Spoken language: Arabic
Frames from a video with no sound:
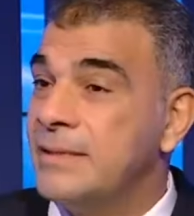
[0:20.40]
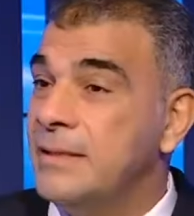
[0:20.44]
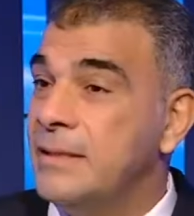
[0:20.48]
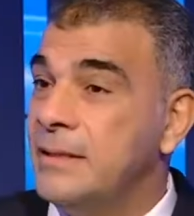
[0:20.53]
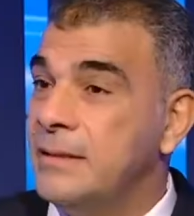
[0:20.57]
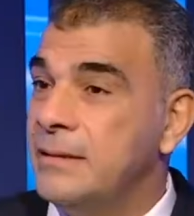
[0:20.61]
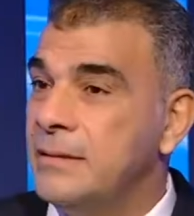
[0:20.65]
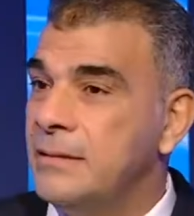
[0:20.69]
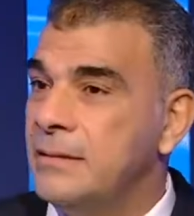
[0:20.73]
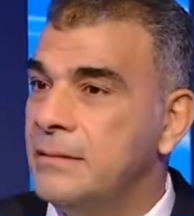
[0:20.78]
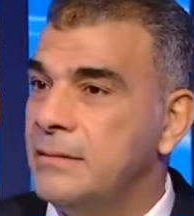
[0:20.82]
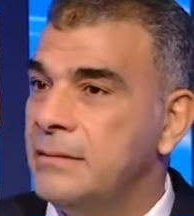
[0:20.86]

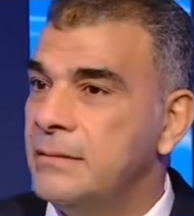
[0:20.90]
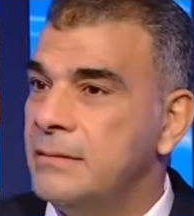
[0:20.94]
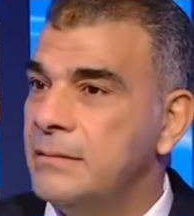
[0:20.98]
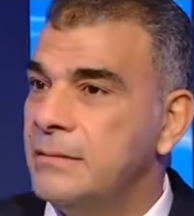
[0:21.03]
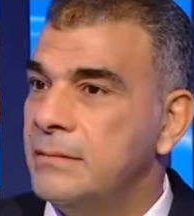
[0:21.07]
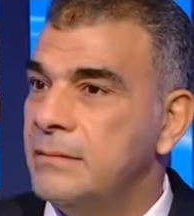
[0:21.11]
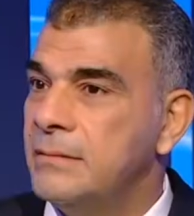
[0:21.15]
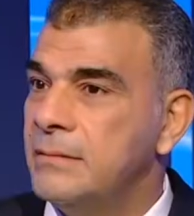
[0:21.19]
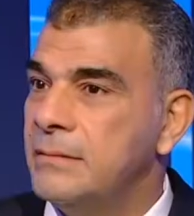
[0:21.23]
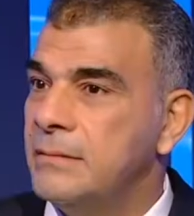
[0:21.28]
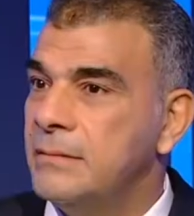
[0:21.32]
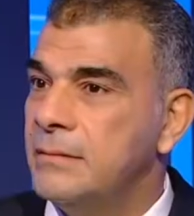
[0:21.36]
اسنان
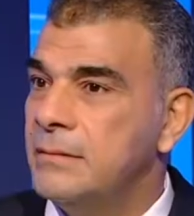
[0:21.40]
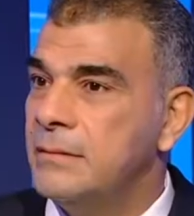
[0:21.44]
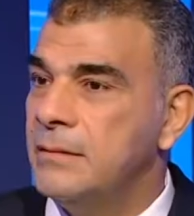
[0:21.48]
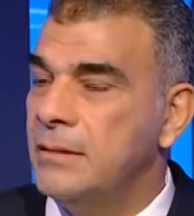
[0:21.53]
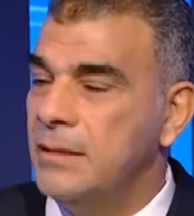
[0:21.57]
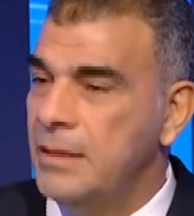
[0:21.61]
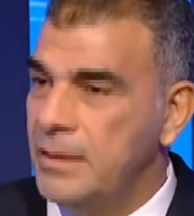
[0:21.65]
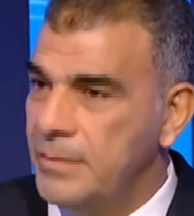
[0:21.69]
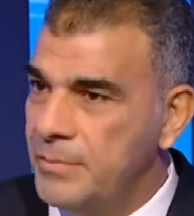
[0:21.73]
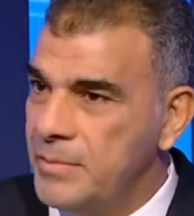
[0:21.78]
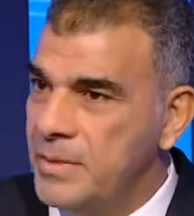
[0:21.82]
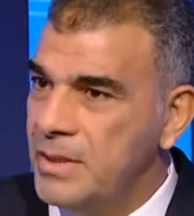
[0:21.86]

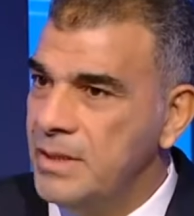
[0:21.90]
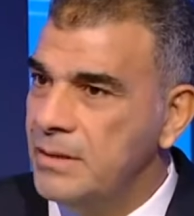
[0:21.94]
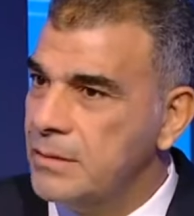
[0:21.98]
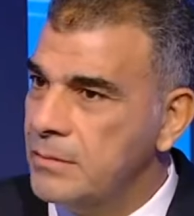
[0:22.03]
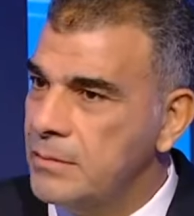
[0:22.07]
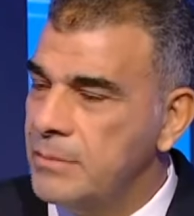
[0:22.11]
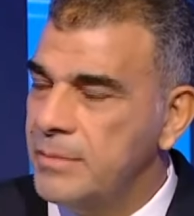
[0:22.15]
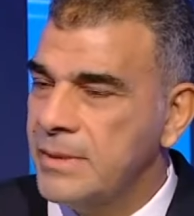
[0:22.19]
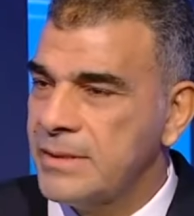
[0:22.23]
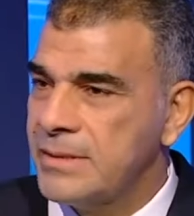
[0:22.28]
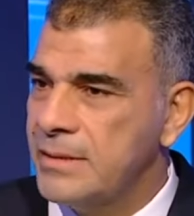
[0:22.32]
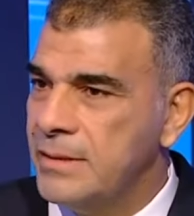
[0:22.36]
ابني
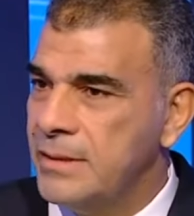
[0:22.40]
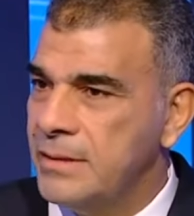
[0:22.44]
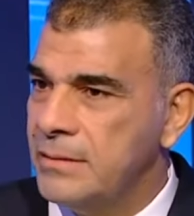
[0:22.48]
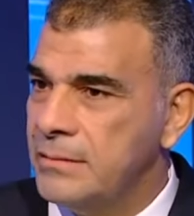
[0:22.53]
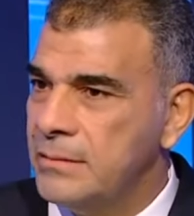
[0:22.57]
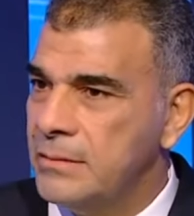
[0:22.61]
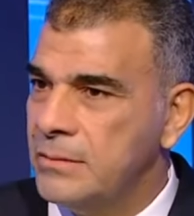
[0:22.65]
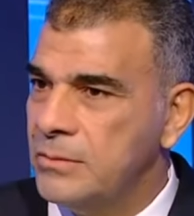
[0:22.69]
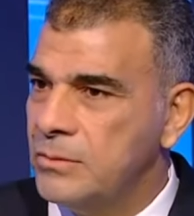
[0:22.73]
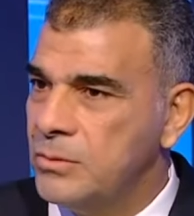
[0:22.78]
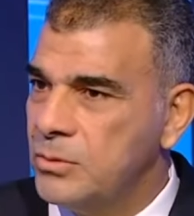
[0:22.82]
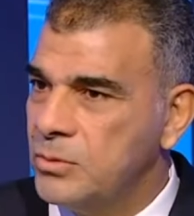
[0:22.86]
طبيب اسنان
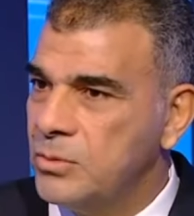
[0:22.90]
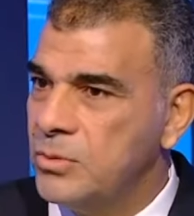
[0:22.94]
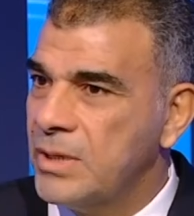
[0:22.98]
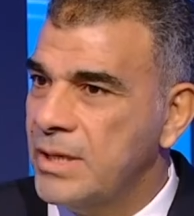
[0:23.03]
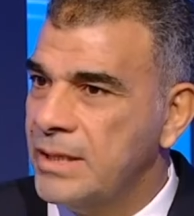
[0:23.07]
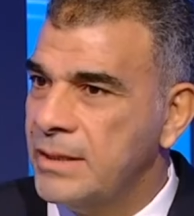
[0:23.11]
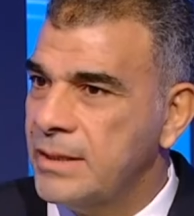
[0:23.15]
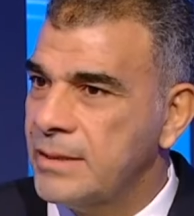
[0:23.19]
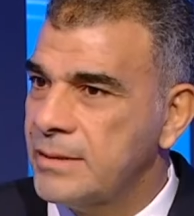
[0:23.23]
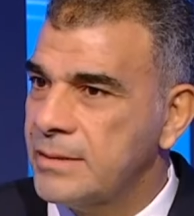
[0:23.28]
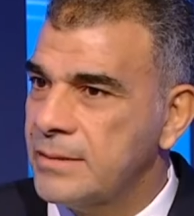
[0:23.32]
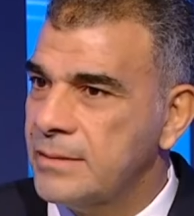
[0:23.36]

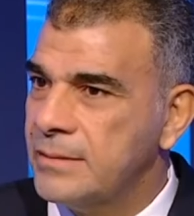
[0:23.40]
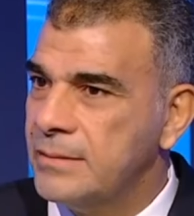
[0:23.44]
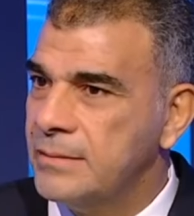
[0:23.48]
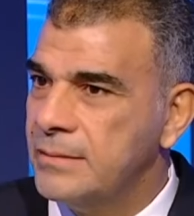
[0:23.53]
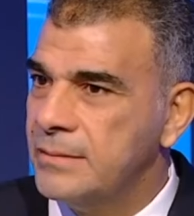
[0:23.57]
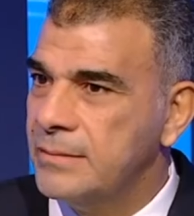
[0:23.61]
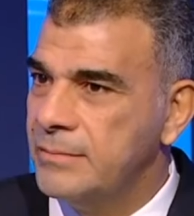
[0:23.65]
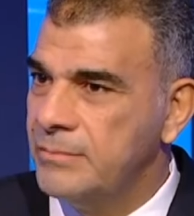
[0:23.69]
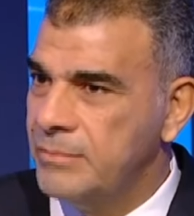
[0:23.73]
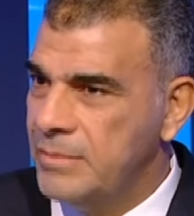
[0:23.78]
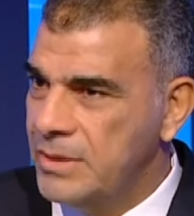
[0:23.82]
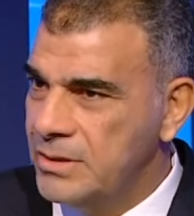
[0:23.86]
دكتور انس
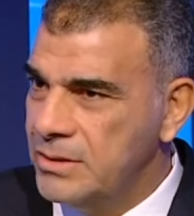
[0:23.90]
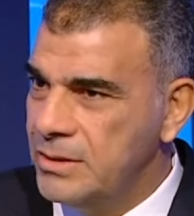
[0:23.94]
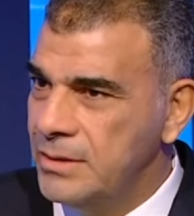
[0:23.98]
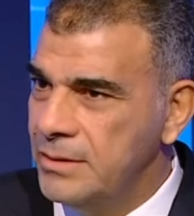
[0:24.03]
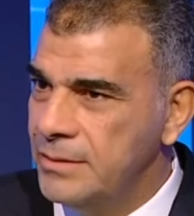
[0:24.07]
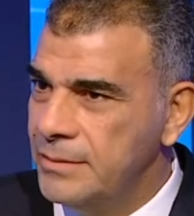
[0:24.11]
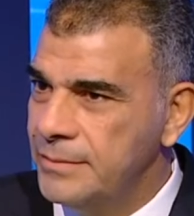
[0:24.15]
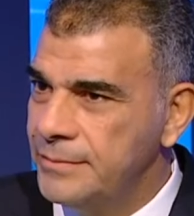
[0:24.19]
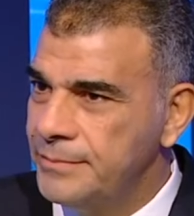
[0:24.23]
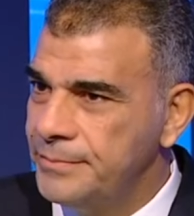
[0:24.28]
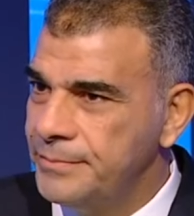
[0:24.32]
ماشي